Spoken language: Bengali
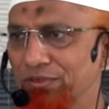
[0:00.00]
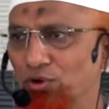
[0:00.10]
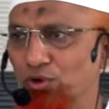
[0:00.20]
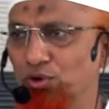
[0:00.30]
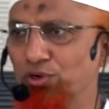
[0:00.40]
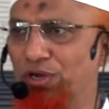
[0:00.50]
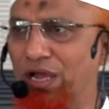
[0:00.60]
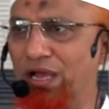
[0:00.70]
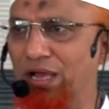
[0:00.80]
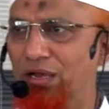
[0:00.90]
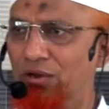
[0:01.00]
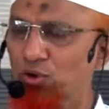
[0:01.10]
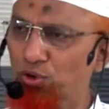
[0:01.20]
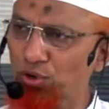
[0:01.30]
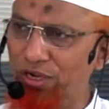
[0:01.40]
কোনটা
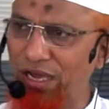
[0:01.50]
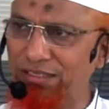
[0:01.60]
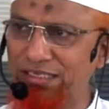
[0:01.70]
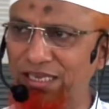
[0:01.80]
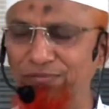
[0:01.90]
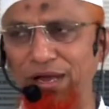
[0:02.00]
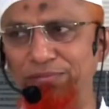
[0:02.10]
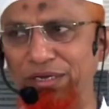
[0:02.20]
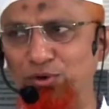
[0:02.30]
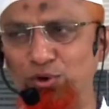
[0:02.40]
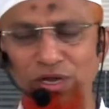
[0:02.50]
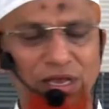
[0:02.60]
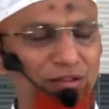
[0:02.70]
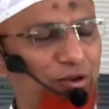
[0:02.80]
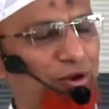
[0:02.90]
কোন কাজ কিভাবে করলে
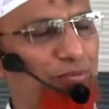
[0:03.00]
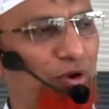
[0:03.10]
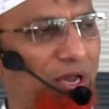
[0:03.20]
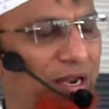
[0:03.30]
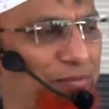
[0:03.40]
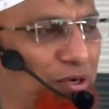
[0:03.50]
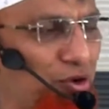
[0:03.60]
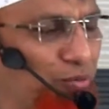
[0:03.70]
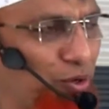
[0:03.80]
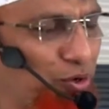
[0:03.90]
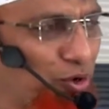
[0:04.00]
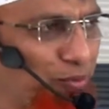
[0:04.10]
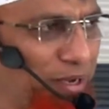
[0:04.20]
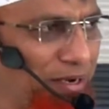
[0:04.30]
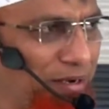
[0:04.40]
আল্লাহ রাবুল আলমিন কবুল
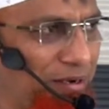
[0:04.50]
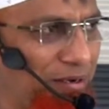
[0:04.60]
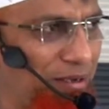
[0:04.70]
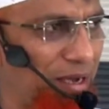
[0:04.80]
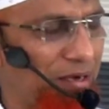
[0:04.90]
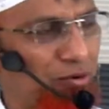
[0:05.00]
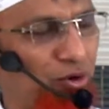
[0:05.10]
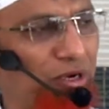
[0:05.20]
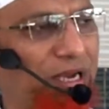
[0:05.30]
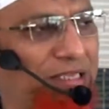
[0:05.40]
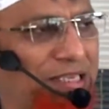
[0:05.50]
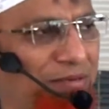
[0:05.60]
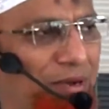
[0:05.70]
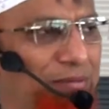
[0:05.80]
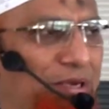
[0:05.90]
করবেন আর কোন কাজ
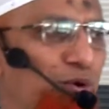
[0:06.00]
কিভাবে